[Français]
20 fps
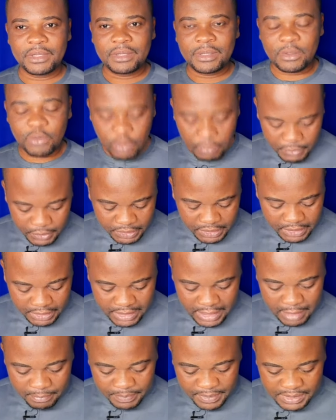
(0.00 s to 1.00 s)
Le communiqué
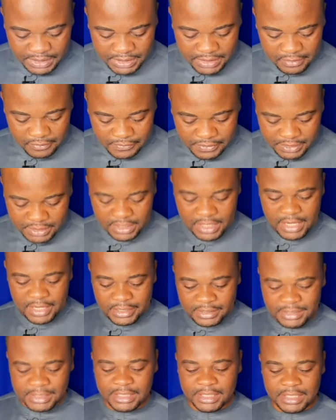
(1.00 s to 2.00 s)
de la présidence
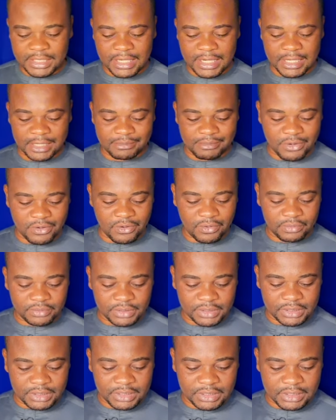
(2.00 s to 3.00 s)
dit
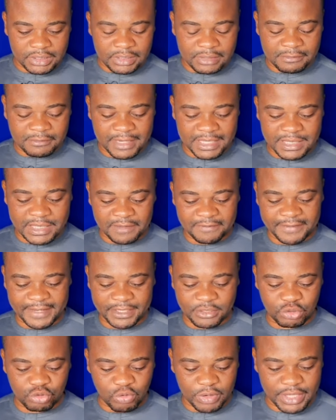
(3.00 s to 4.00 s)
clairement qu'il va se
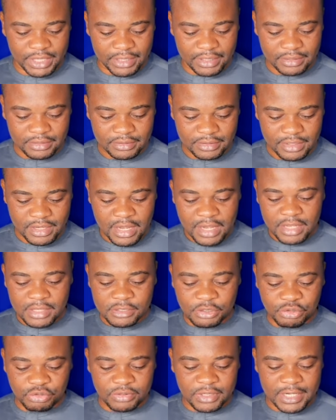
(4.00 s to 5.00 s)
faire soigner
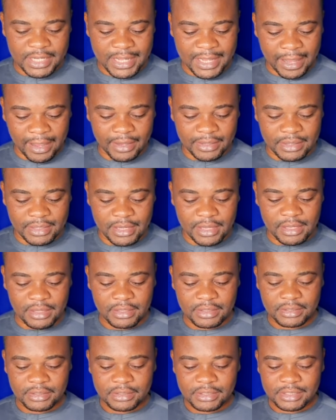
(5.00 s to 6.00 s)
d'une hernie
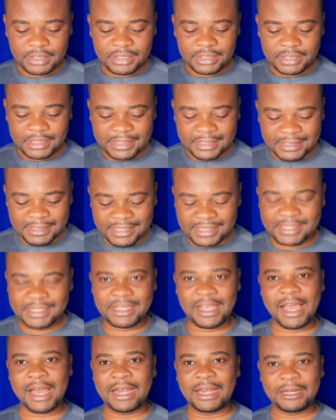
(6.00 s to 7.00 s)

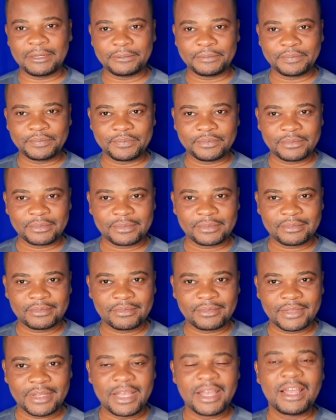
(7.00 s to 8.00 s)
discale.
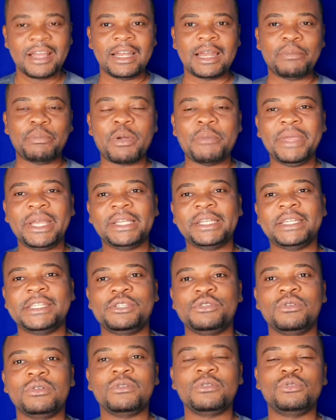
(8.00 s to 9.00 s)
La première
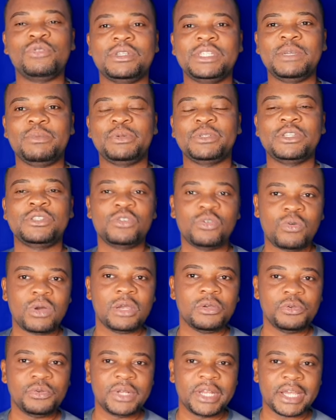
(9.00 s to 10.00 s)
question que l'on doit se poser, c'est
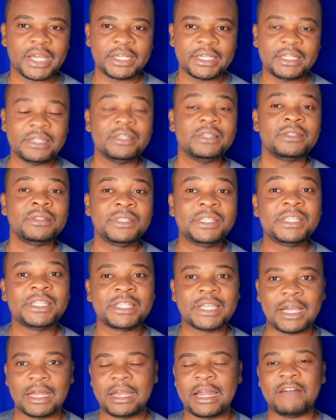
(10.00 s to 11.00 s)
quoi une hernie
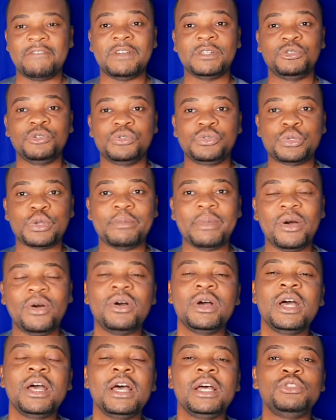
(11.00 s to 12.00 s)
discale Avant
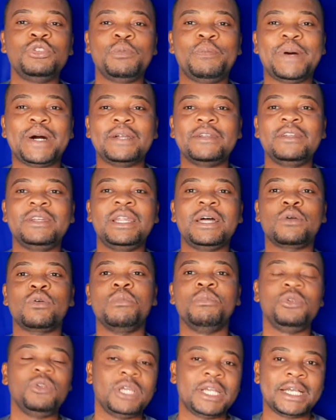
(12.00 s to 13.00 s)
justement de parler de la
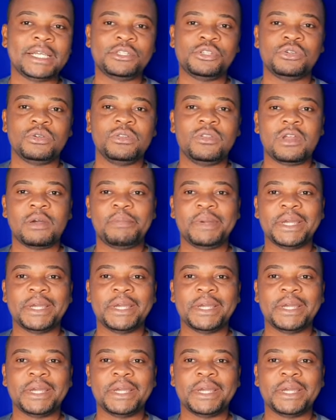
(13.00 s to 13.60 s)
communication de la